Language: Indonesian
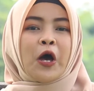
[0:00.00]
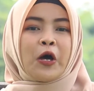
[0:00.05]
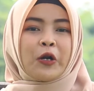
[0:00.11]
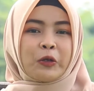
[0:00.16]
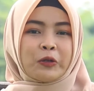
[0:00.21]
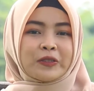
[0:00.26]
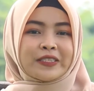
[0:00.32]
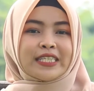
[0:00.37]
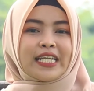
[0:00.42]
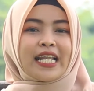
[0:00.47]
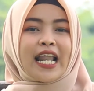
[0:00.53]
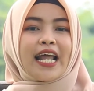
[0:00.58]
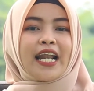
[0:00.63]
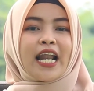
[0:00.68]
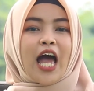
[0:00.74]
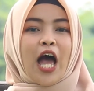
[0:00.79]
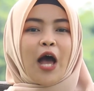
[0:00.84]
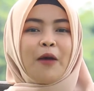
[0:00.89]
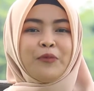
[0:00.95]

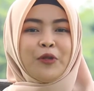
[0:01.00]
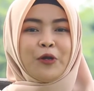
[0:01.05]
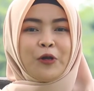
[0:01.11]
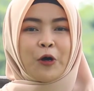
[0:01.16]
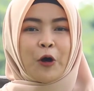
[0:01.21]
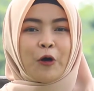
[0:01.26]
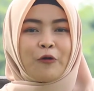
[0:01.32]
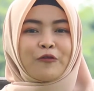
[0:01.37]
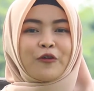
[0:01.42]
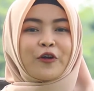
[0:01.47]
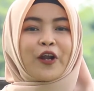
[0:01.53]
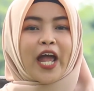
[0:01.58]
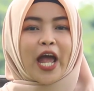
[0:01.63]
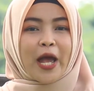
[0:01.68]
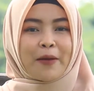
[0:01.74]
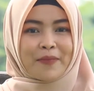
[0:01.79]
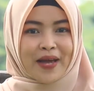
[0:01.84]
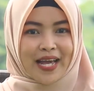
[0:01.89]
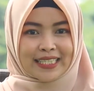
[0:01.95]
Ruslan Abdul Gofur
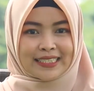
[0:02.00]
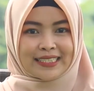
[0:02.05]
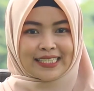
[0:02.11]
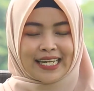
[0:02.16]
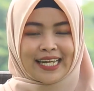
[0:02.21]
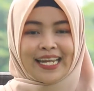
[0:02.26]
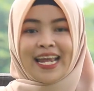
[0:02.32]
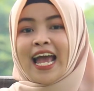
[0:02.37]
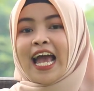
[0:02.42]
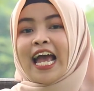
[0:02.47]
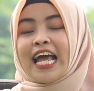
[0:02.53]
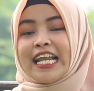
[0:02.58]
MSI,